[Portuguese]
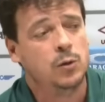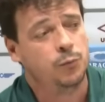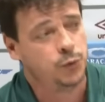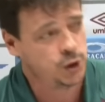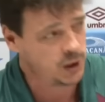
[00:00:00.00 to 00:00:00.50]
No
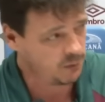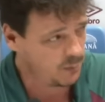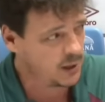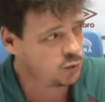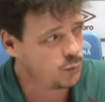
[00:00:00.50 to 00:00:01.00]
fundo, a gente teve
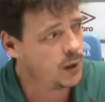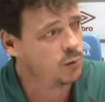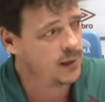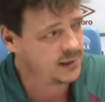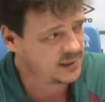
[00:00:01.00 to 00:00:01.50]
mais um
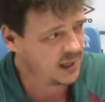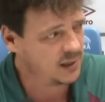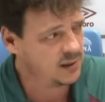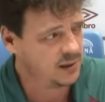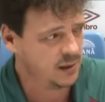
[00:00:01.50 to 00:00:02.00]
erro lá de
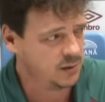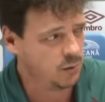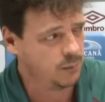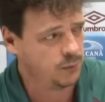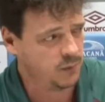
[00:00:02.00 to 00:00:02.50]
saída que eles
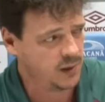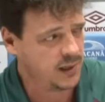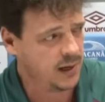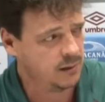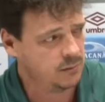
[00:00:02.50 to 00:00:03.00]
não
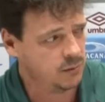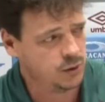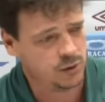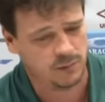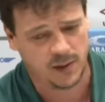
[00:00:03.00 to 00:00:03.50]
aproveitaram, então
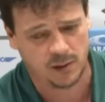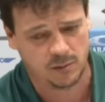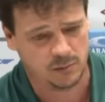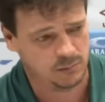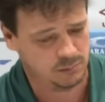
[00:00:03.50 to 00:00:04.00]
eles
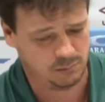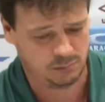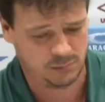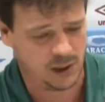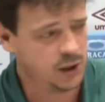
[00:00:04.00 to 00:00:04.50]
tiveram
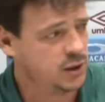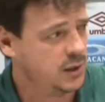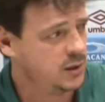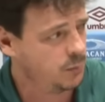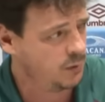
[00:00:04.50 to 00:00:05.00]
três
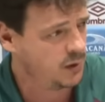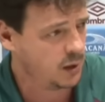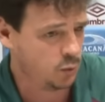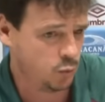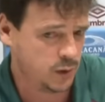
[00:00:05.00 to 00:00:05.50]
chances e
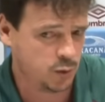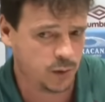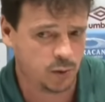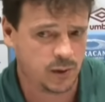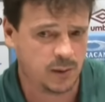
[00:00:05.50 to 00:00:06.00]
aproveitaram duas e
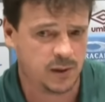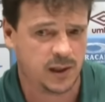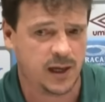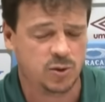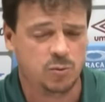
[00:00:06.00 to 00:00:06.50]
o erro da
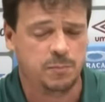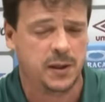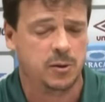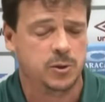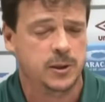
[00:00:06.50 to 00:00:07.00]
arbitragem do
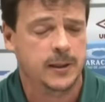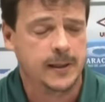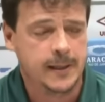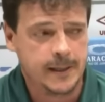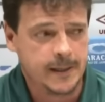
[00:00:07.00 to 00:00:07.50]
pênalti.
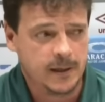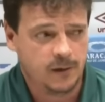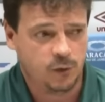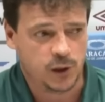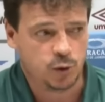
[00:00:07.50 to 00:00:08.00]

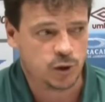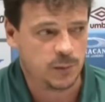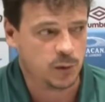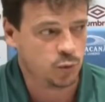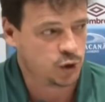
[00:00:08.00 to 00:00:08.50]
Fora isso, o
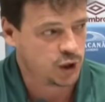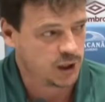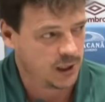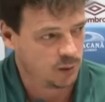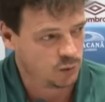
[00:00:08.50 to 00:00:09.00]
time não
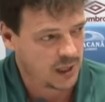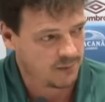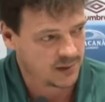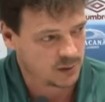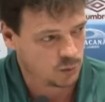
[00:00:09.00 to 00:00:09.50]
tinha, não
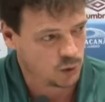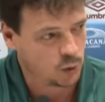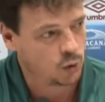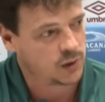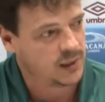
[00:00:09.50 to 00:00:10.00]
tava, não
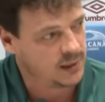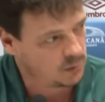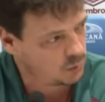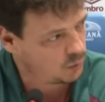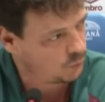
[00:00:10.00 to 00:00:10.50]
criou
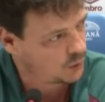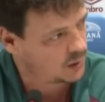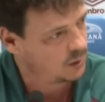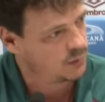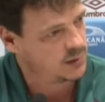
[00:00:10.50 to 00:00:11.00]
tanto, não foi
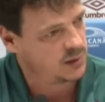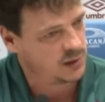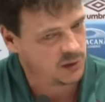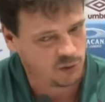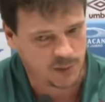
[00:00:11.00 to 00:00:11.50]
tão
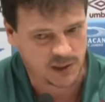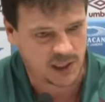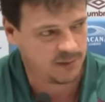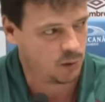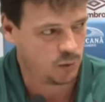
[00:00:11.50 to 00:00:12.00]
incisivo, mas
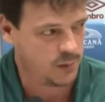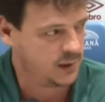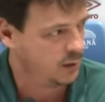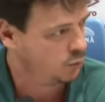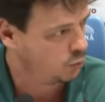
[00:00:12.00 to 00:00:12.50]
estava
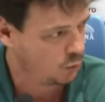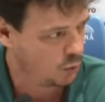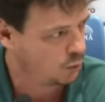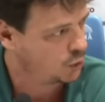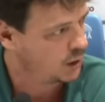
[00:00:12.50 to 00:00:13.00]
comandando o
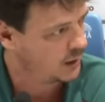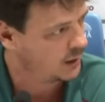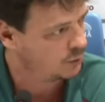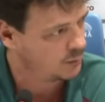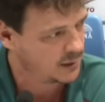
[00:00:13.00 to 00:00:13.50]
jogo,
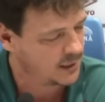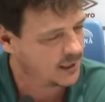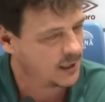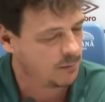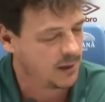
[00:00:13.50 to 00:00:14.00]
chegando de maneira
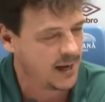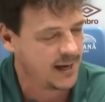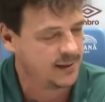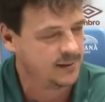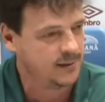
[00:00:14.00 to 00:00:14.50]

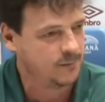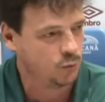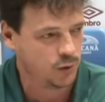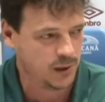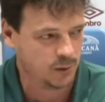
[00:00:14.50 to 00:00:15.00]
equilibrada,
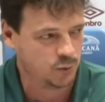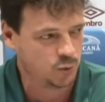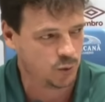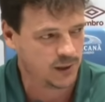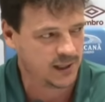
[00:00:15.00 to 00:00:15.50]
cuidando dos
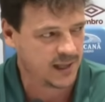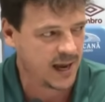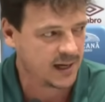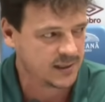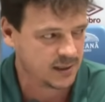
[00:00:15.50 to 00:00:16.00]

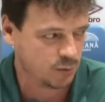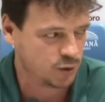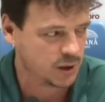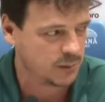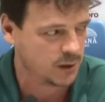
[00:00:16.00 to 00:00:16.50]
contra-ataques, que é um
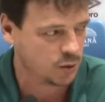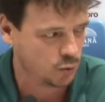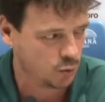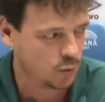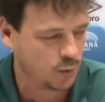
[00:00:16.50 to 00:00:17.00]
time que
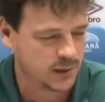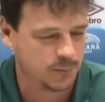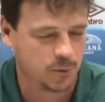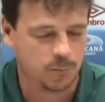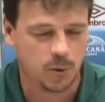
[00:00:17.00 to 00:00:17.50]
jogou com essa
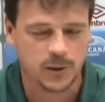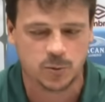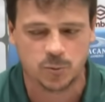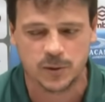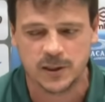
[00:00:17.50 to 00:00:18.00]

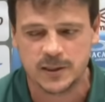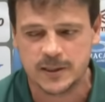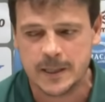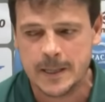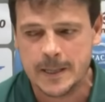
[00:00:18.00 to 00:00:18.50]
proposta, o Corinthians.